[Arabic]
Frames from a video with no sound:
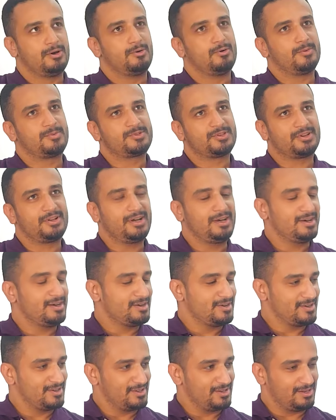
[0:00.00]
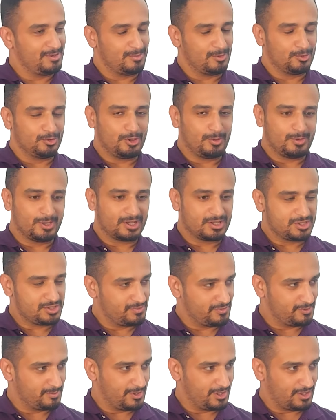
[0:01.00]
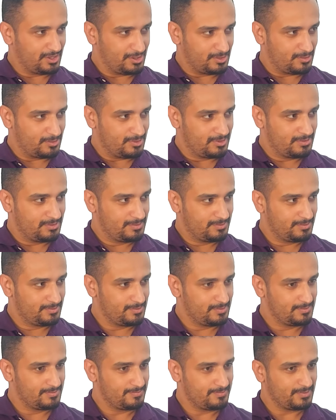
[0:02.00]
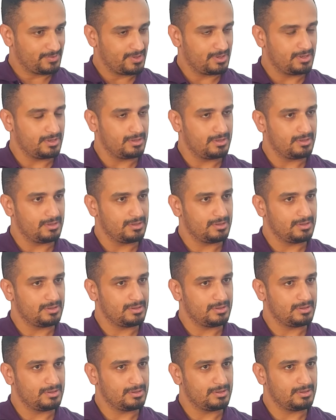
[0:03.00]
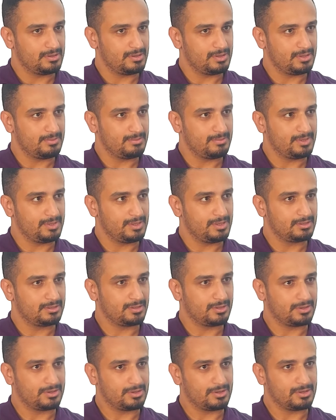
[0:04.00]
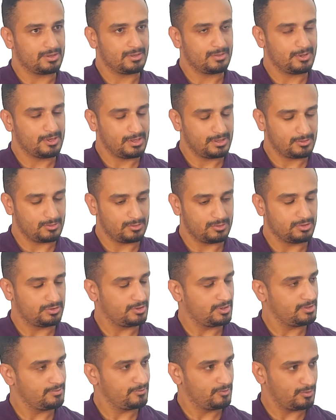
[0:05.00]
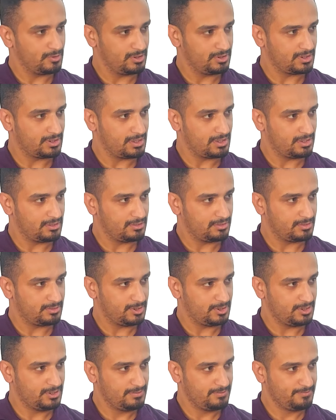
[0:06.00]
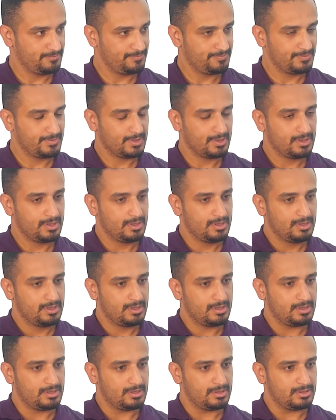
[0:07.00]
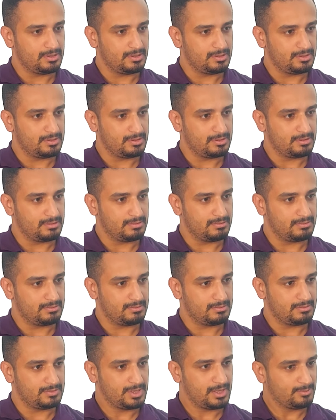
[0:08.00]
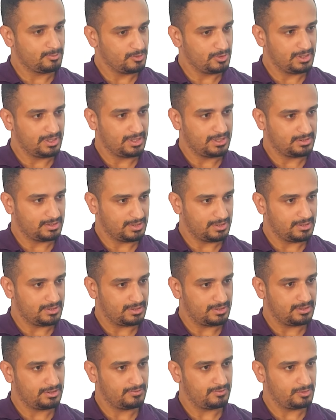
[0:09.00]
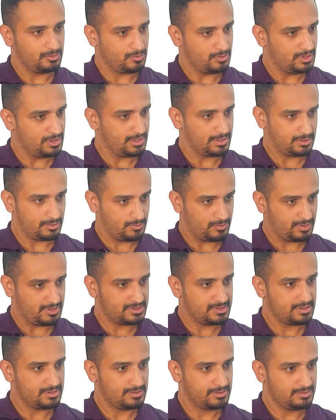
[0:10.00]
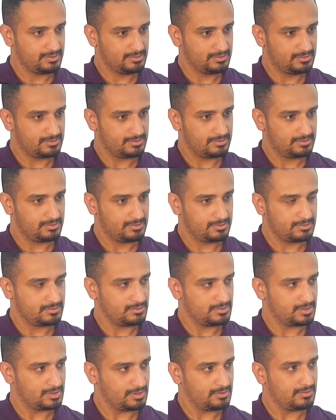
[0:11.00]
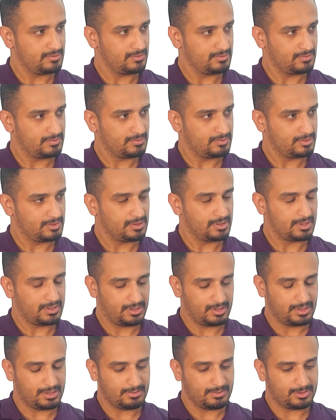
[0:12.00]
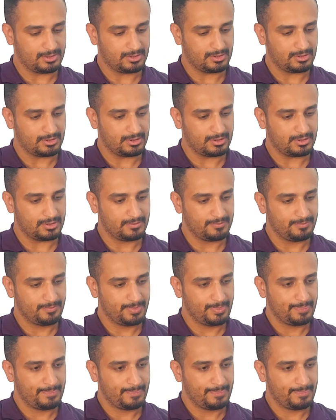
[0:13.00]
هو بصراحه الموضوع ما كانش في دماغي قوي آه لما اتخرج لما انا كنت طالب في كليه العلاج الطبيعي الحمد لله كانت تقديراتي في الكليه كانت كويسه ما شاء الله يعني كنت خريج جامعه القاهره